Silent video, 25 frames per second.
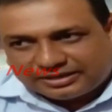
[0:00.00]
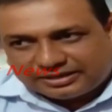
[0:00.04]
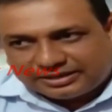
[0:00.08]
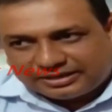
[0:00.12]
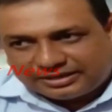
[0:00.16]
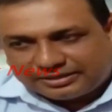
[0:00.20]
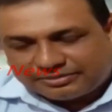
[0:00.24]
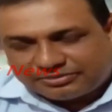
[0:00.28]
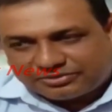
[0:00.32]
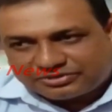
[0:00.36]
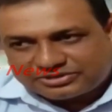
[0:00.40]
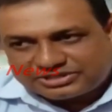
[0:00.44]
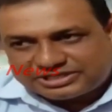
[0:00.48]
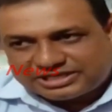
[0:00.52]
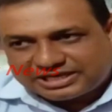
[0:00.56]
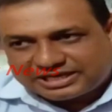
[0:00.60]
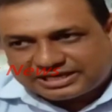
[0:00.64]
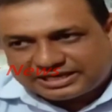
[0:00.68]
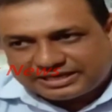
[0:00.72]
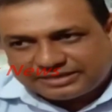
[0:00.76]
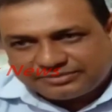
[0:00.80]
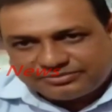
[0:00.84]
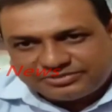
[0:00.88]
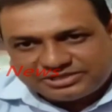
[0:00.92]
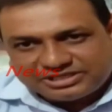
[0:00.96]
এবং
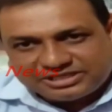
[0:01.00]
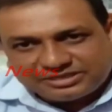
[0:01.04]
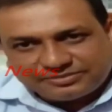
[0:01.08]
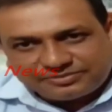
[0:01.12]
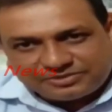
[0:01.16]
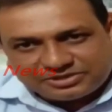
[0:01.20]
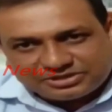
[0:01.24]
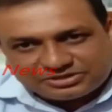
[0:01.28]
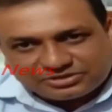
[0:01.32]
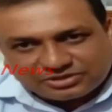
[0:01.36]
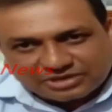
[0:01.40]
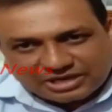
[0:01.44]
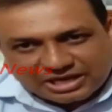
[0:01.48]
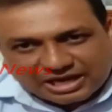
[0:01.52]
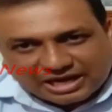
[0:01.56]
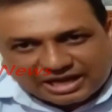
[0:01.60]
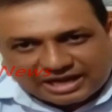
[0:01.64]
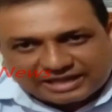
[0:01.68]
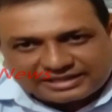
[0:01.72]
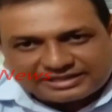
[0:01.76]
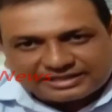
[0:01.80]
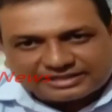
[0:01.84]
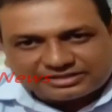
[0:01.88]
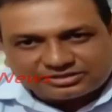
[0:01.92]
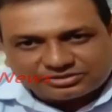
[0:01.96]
সেখানে বিজেপির সঙ্গে
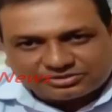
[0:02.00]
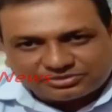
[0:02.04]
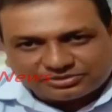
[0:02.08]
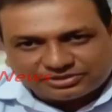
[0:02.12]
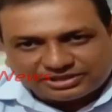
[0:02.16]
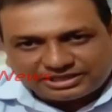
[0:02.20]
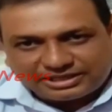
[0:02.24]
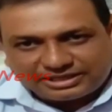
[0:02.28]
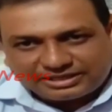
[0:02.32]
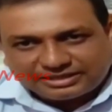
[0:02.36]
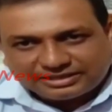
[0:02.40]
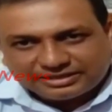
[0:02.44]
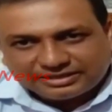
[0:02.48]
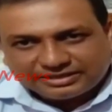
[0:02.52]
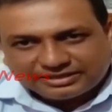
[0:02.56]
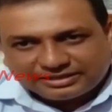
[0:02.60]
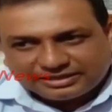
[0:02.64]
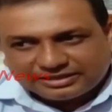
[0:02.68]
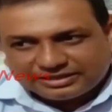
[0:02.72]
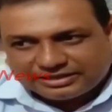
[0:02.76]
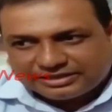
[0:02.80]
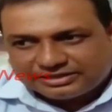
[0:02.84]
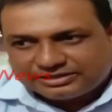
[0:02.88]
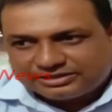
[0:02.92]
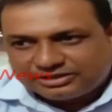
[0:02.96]
আতাত করে
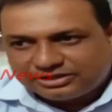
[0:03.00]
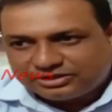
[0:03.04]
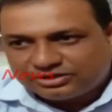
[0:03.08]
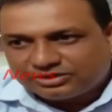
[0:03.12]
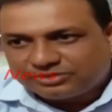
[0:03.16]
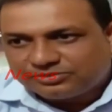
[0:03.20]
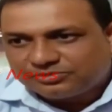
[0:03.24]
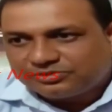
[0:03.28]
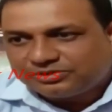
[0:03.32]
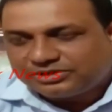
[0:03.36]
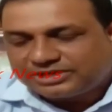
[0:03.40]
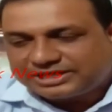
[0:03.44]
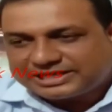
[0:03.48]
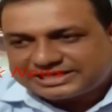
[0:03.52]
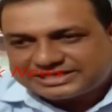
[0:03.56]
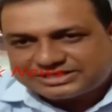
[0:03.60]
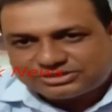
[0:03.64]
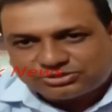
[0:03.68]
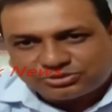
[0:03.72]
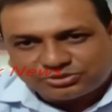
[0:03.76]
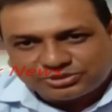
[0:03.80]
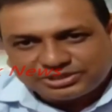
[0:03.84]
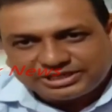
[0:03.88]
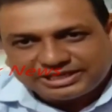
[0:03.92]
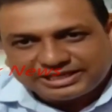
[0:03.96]
তৃণমূলকে
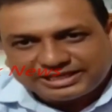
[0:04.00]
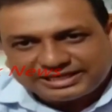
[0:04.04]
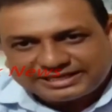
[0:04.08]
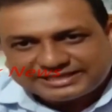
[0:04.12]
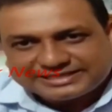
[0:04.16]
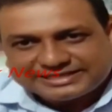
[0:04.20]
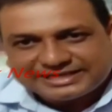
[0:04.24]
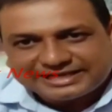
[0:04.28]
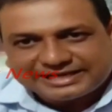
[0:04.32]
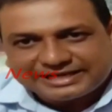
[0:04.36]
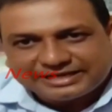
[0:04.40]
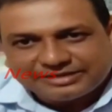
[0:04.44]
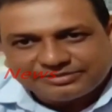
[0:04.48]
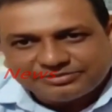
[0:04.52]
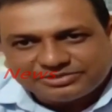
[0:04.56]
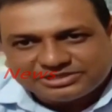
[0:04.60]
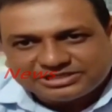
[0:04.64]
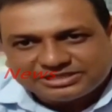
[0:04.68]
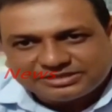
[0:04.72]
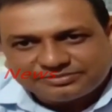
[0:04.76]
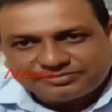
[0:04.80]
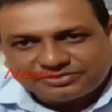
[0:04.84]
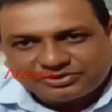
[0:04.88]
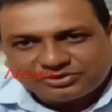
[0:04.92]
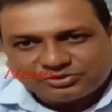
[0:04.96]
সরিয়ে সেখানে
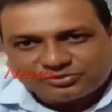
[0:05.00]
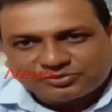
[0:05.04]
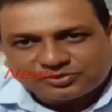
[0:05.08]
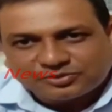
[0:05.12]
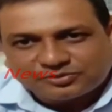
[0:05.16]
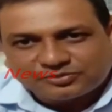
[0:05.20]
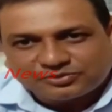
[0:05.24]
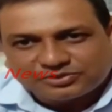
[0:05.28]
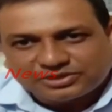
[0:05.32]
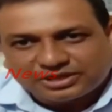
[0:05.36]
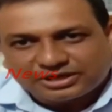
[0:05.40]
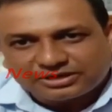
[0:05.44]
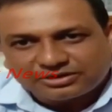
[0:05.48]
বিজেপির উপপ্রধান